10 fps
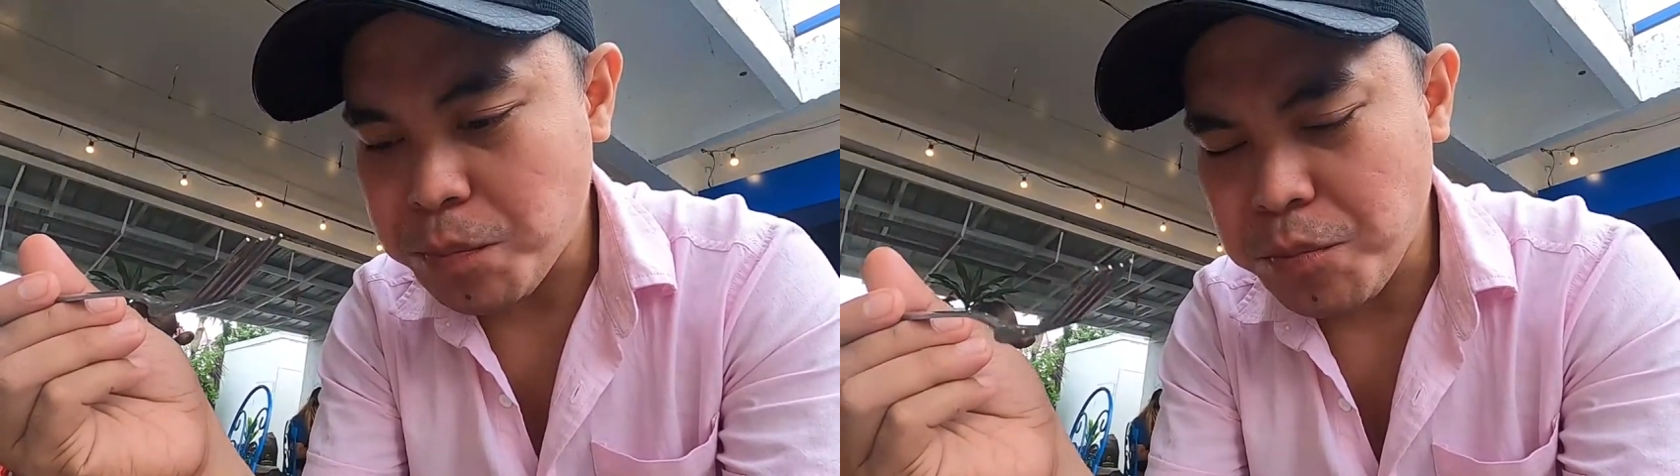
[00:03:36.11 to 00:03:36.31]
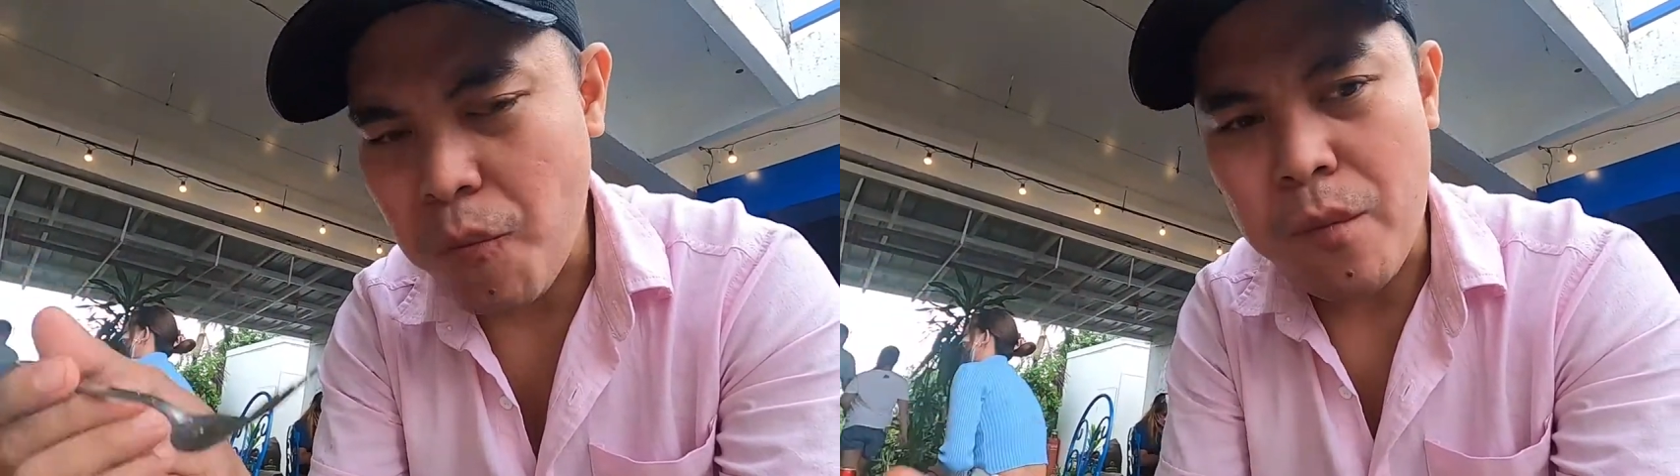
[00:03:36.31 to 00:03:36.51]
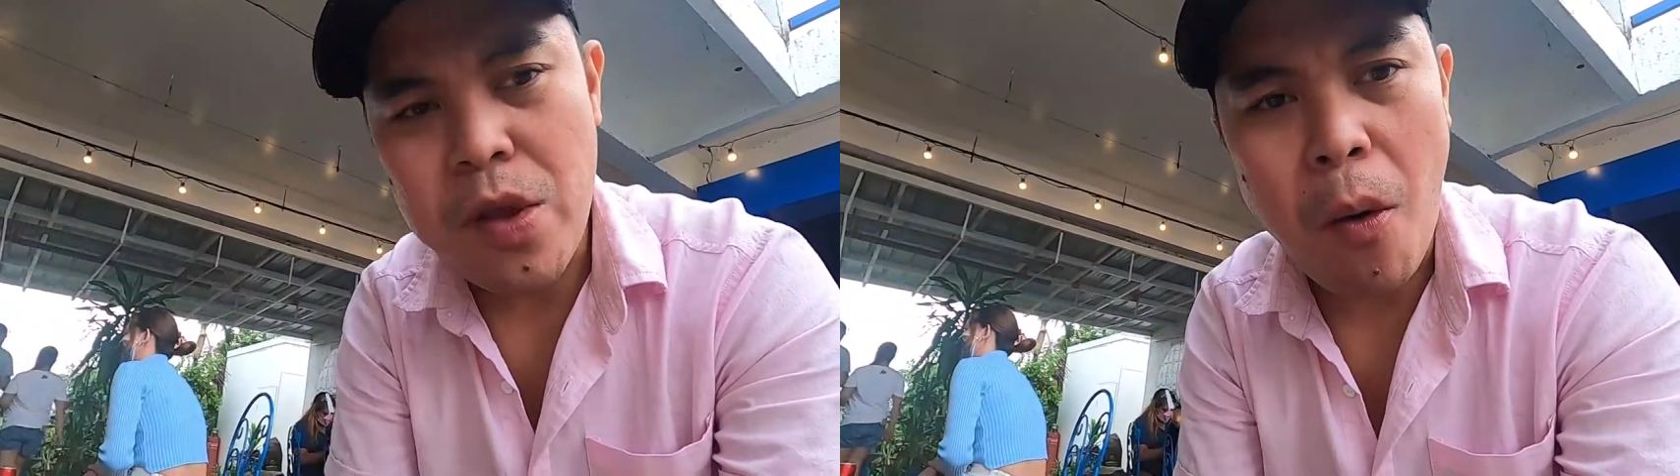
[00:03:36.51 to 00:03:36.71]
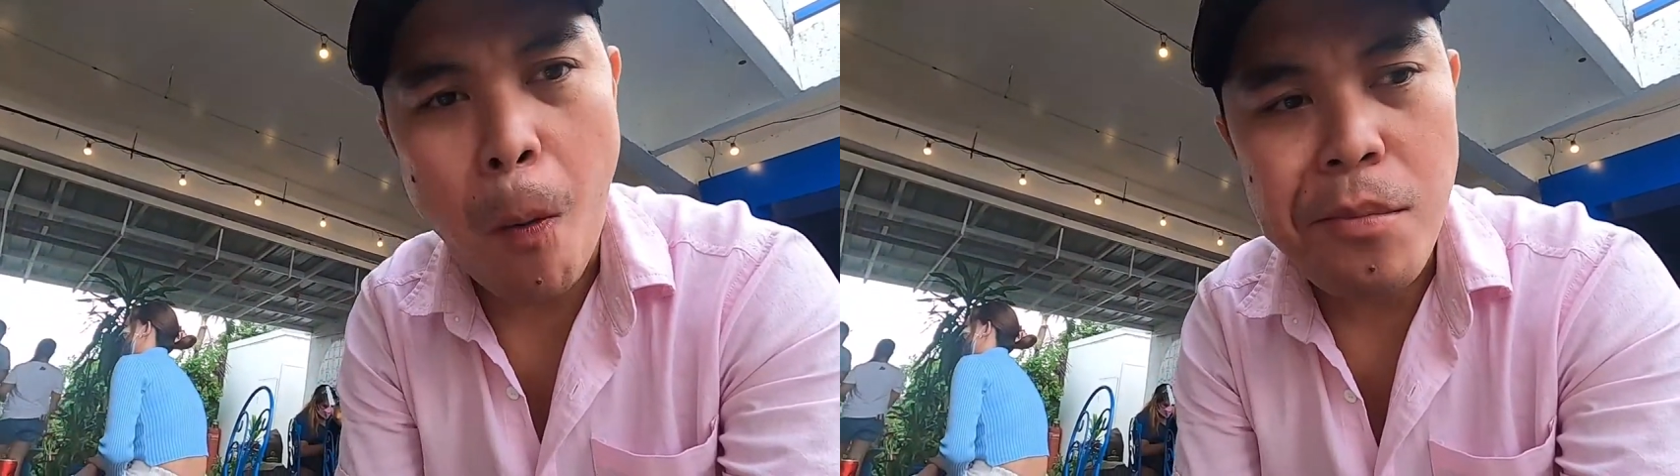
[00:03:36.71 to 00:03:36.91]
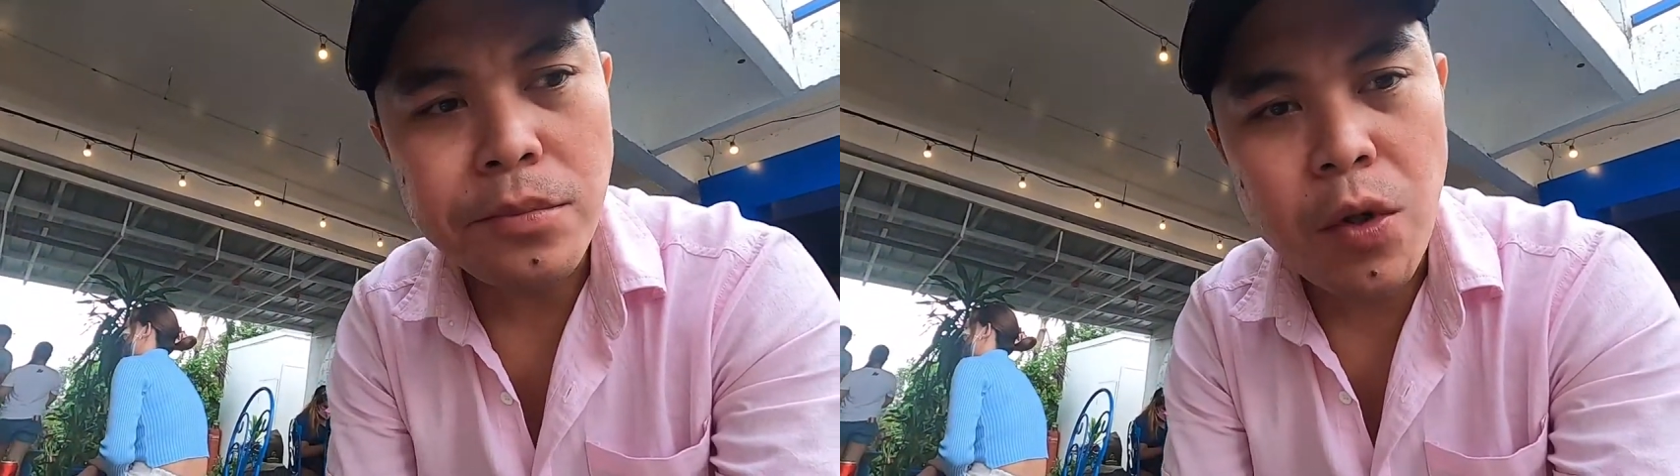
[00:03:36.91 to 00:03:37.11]
hmm.
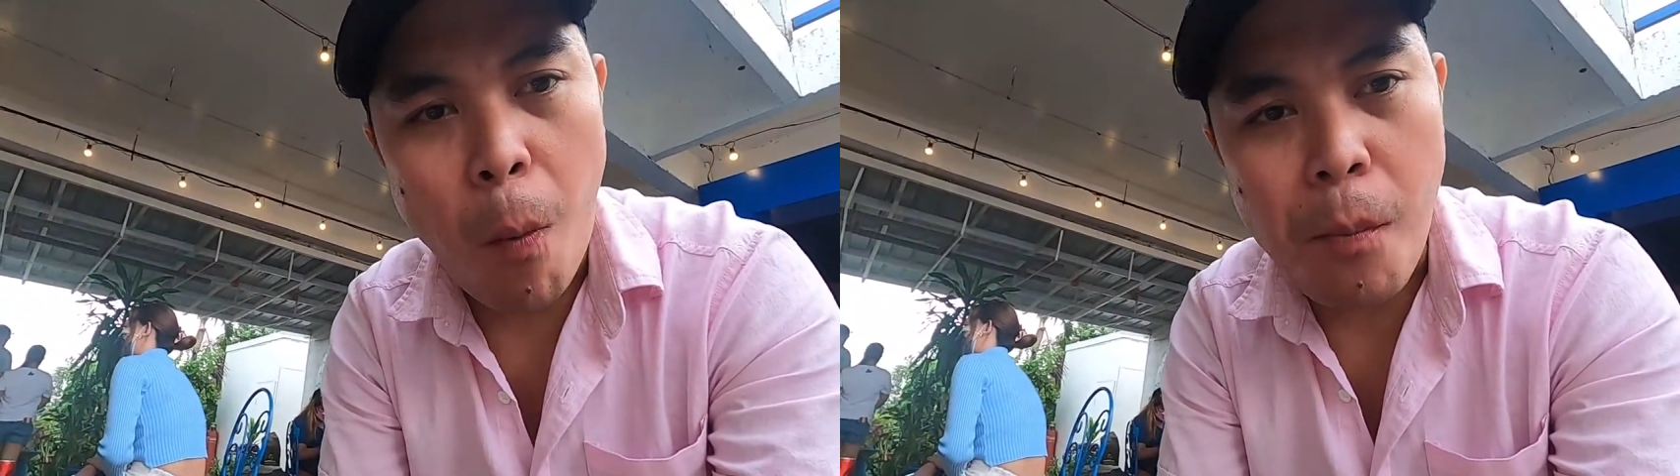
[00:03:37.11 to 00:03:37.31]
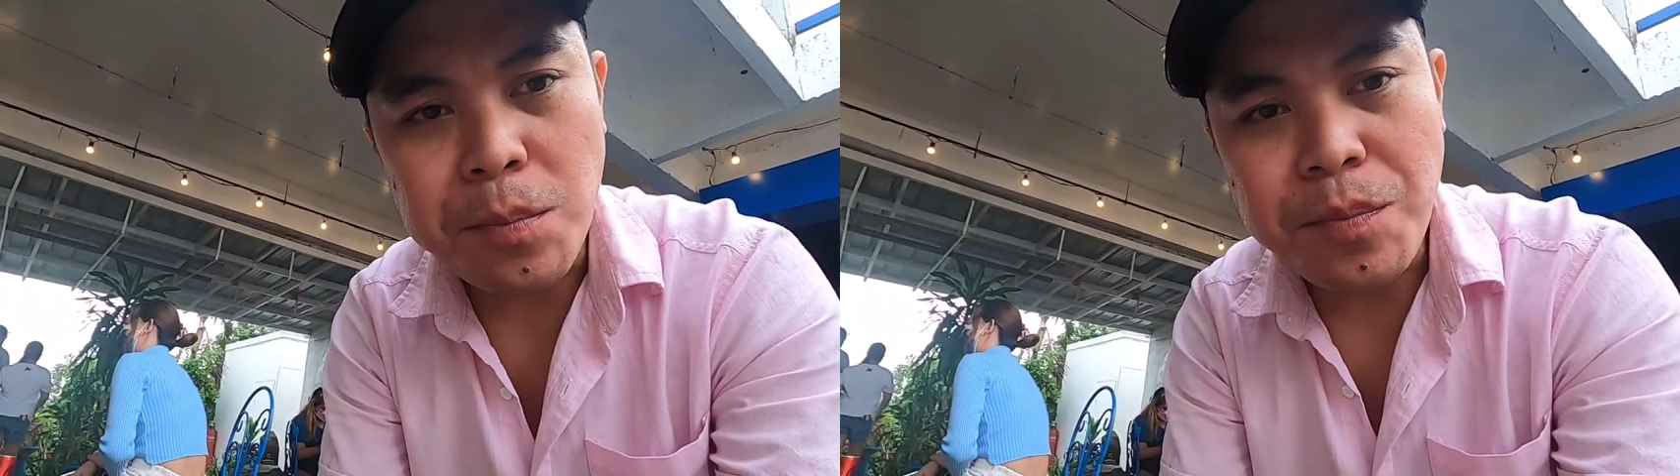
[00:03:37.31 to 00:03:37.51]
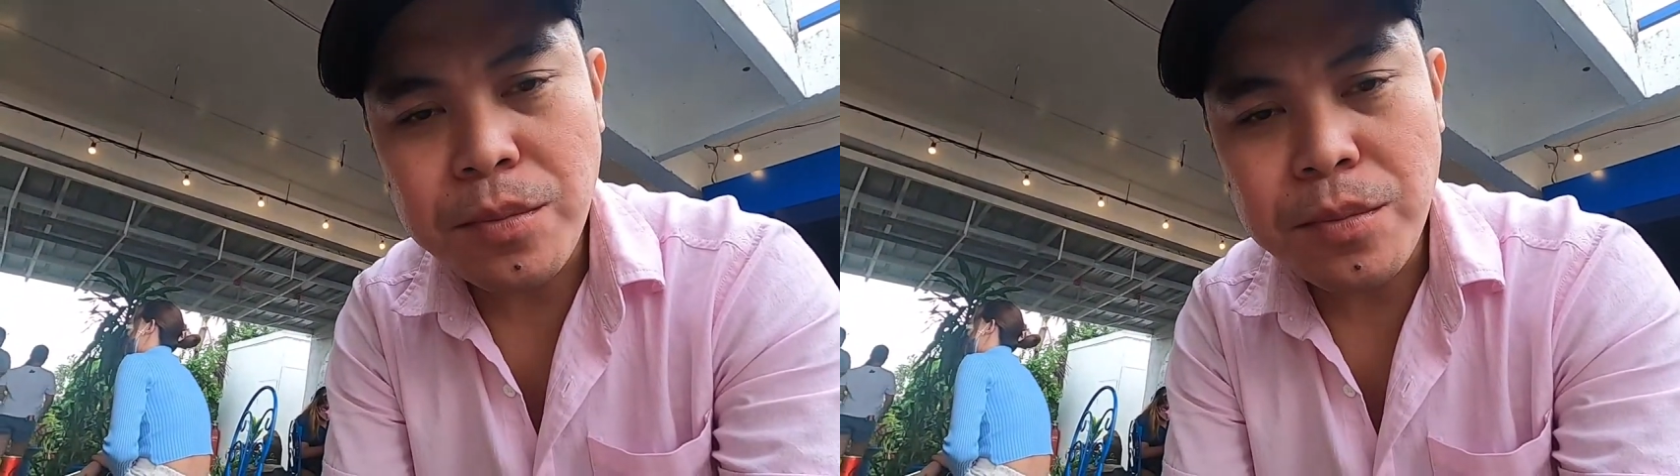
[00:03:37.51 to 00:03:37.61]
pero namove ko eh